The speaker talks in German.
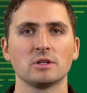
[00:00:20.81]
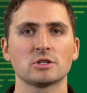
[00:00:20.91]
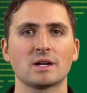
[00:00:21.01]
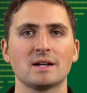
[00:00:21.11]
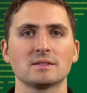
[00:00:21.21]
die
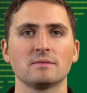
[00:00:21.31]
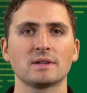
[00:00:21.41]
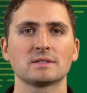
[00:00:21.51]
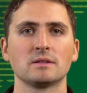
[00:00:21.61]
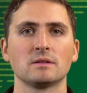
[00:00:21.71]
Straße
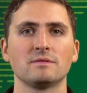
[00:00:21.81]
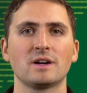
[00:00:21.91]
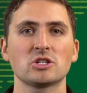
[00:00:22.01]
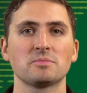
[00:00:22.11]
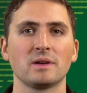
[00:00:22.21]
wechselnden
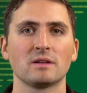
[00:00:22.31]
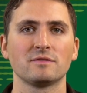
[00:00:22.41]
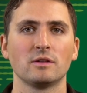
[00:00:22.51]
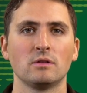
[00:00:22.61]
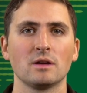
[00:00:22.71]
Waschbären
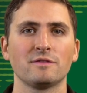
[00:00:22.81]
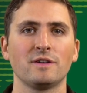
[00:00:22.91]
verlor ein